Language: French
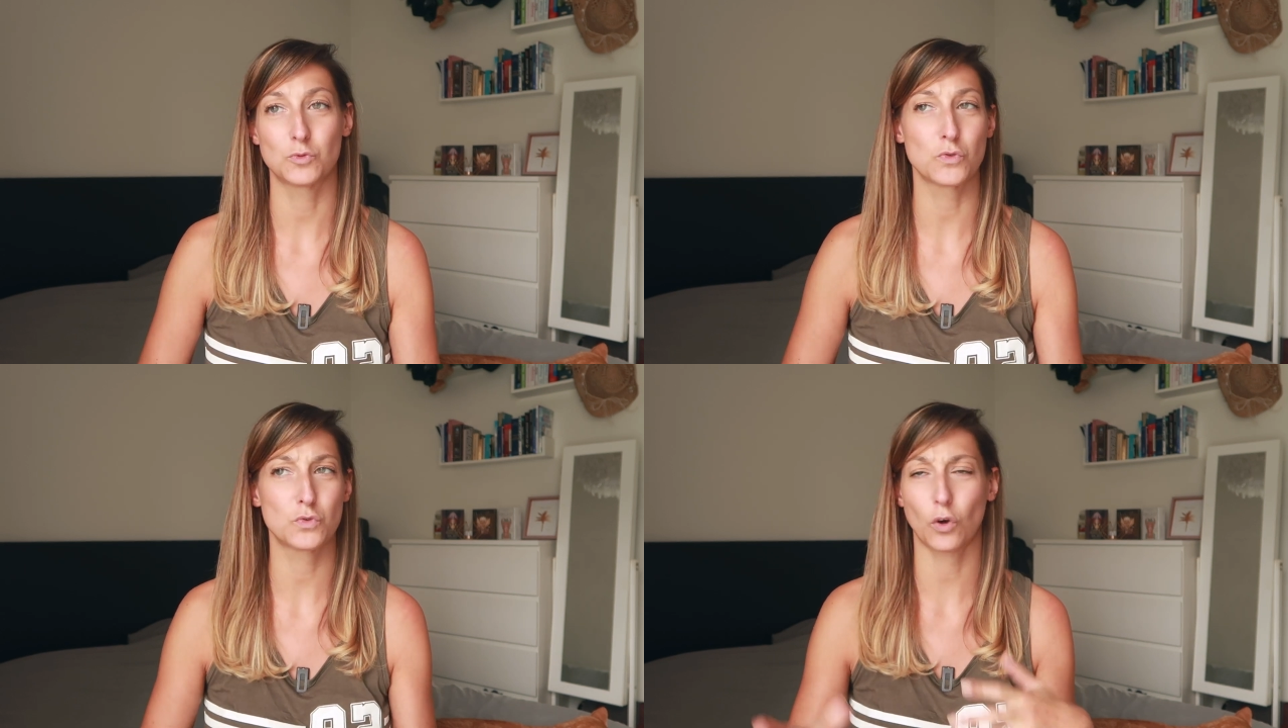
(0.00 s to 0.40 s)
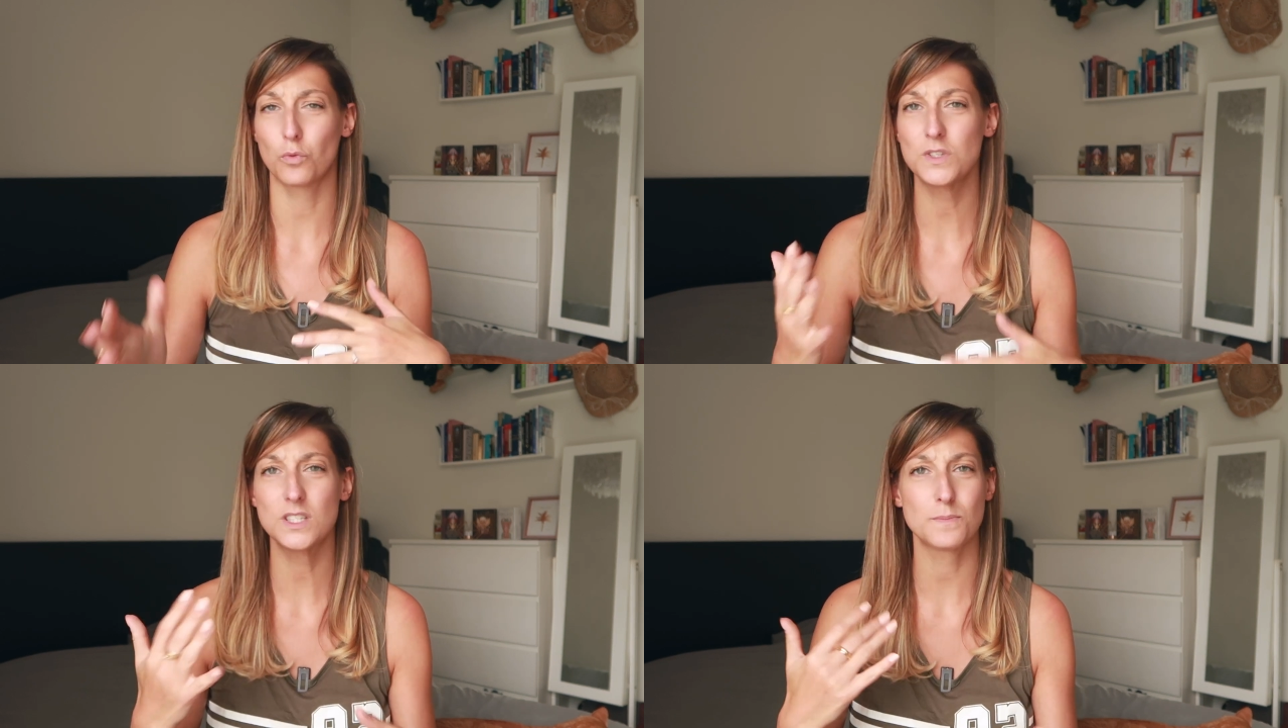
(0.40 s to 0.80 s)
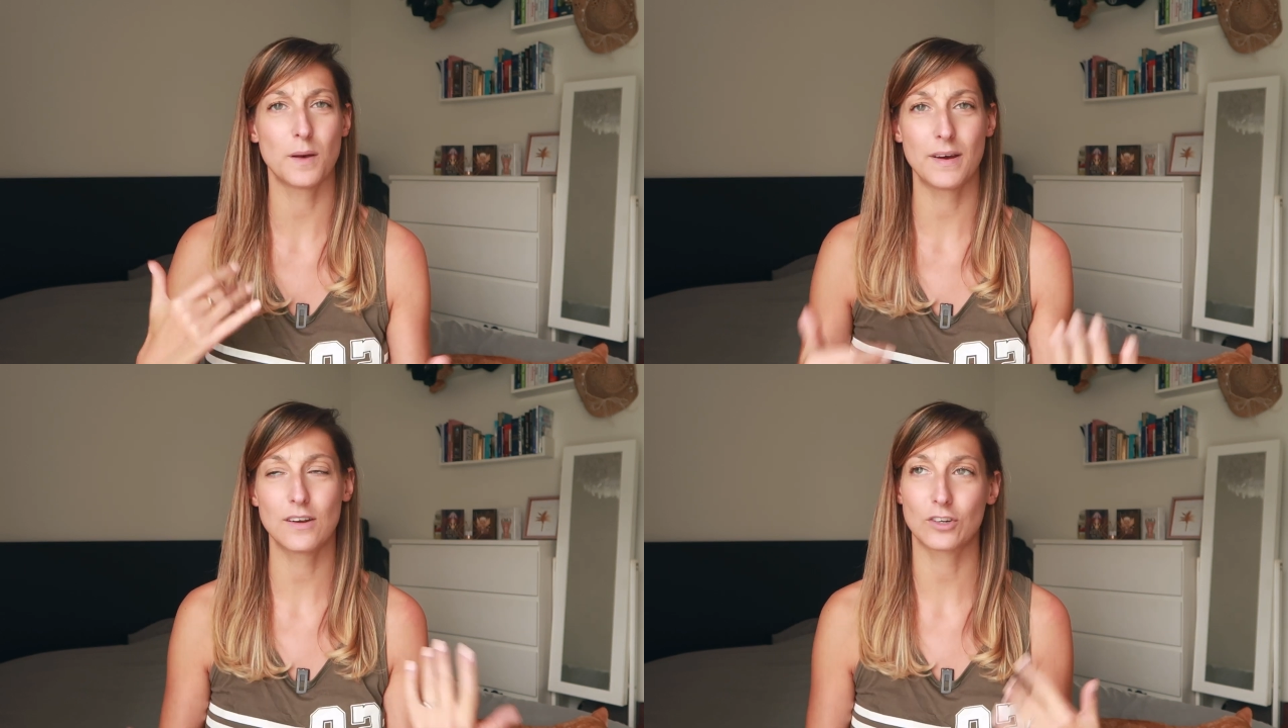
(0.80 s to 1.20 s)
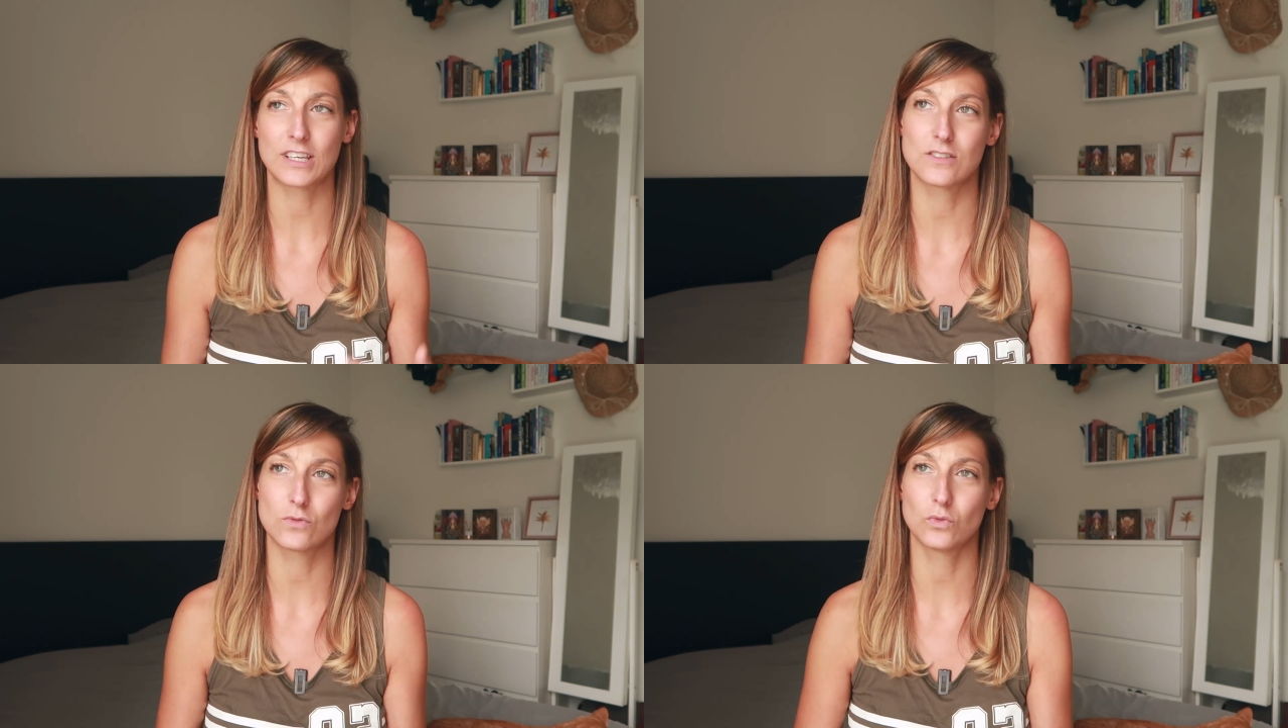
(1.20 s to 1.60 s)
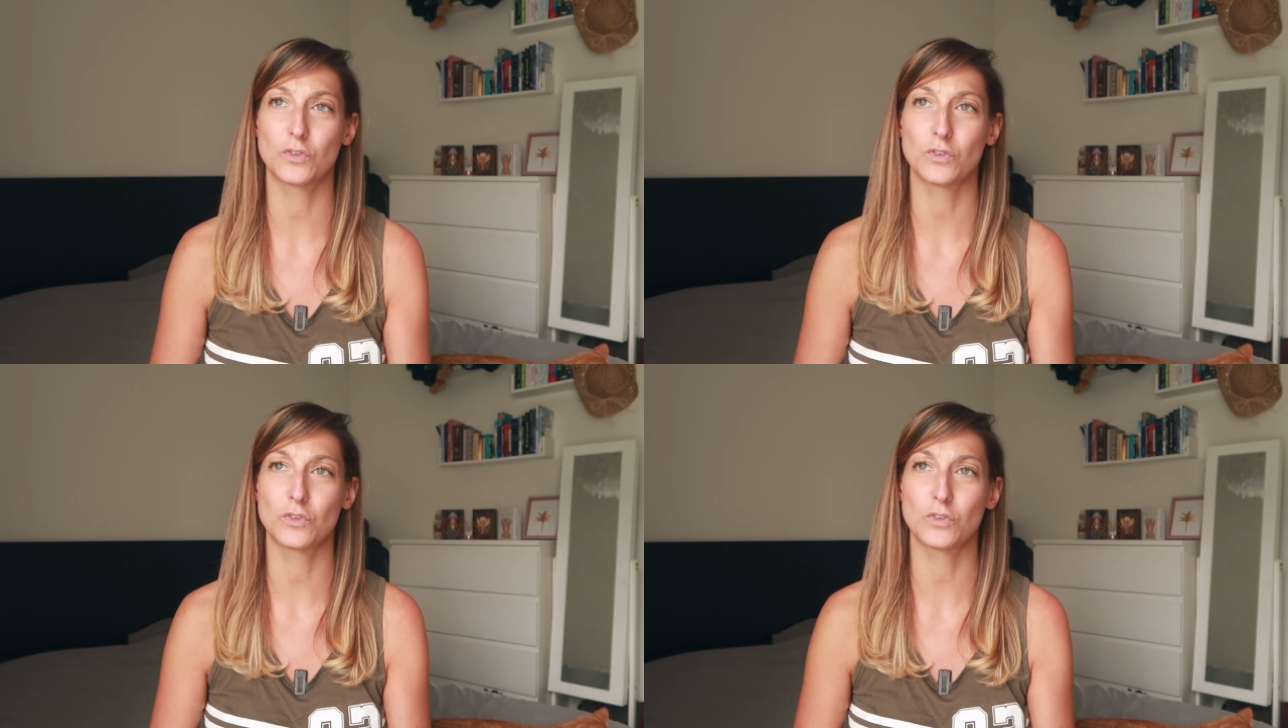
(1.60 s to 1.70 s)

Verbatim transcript: je me suis remise pas mal en question,